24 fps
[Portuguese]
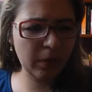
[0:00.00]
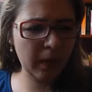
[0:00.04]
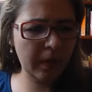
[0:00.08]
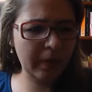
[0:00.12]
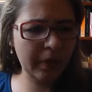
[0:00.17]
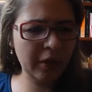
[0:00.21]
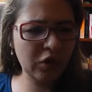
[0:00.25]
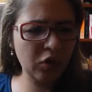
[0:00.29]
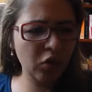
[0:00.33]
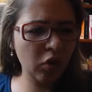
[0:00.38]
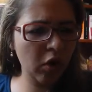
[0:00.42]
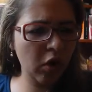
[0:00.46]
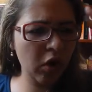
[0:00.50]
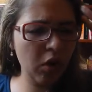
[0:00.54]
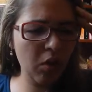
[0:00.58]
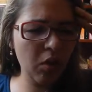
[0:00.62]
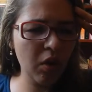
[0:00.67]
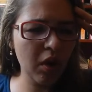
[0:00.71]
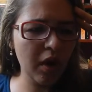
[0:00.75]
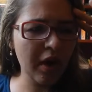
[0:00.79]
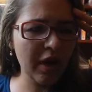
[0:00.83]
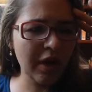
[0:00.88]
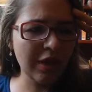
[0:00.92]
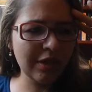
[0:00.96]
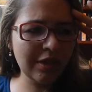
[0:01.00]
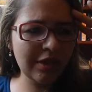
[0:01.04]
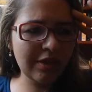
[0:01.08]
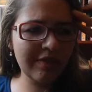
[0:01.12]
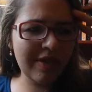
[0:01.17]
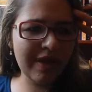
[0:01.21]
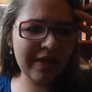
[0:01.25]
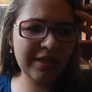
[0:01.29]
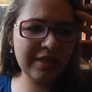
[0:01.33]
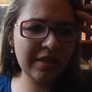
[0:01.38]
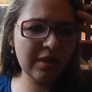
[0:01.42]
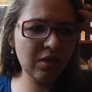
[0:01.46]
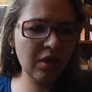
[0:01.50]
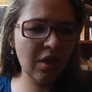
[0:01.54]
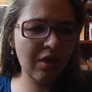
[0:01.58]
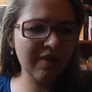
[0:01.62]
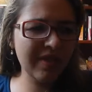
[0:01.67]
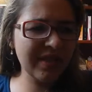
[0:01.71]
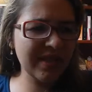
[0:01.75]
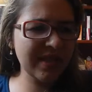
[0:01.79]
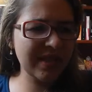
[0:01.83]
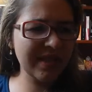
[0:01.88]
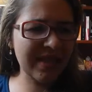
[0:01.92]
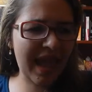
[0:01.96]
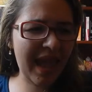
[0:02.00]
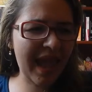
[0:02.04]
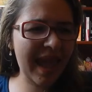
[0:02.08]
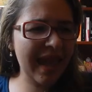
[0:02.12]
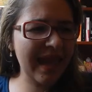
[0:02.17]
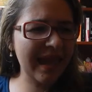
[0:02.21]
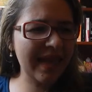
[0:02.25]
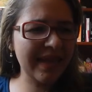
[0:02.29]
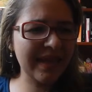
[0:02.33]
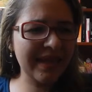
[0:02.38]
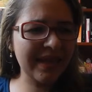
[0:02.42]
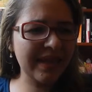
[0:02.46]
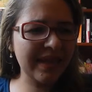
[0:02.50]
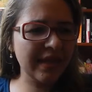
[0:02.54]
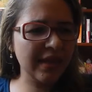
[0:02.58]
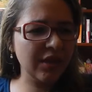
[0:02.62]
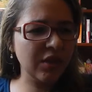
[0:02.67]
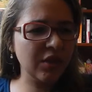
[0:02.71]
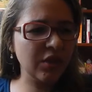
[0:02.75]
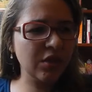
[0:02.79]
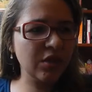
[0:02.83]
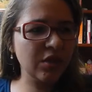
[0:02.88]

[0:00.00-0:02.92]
permitiu que eu tivesse novas ideias,